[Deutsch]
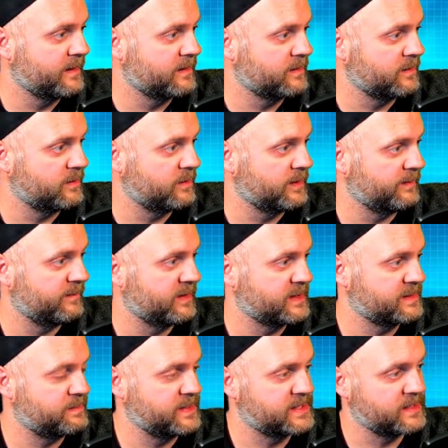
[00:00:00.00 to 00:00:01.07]
so nehme ich das
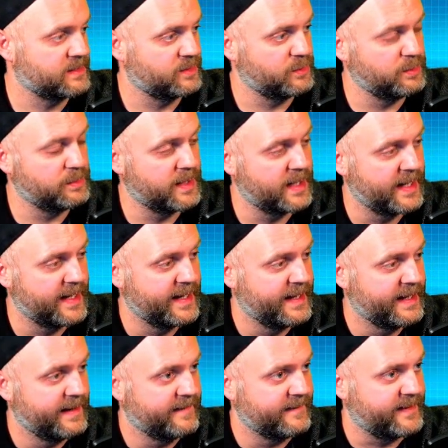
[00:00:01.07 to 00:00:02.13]
ein bisschen rüber,
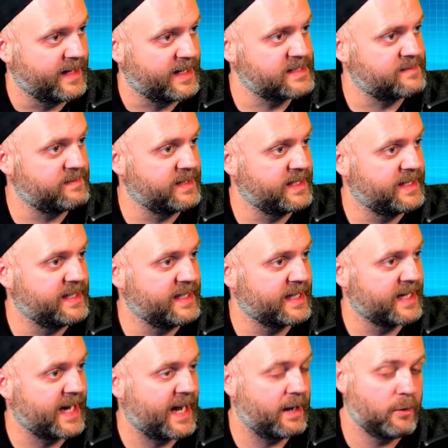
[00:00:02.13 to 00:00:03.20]
dass wir
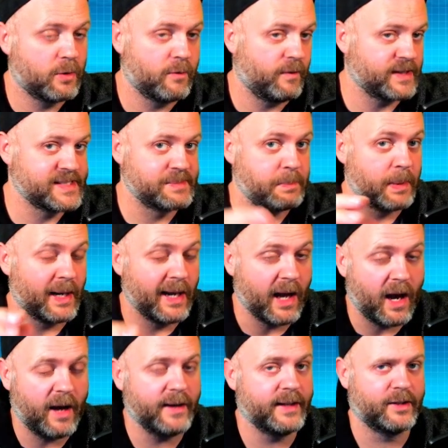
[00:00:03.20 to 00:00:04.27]
hier auch was
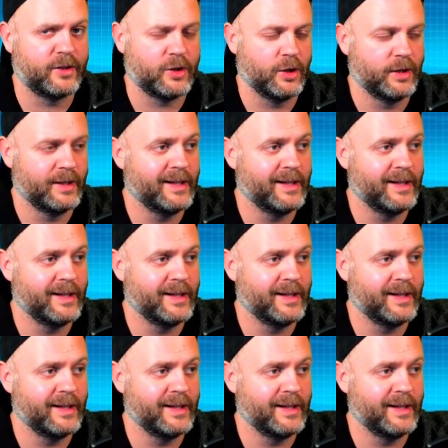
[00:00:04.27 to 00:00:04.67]
planen können.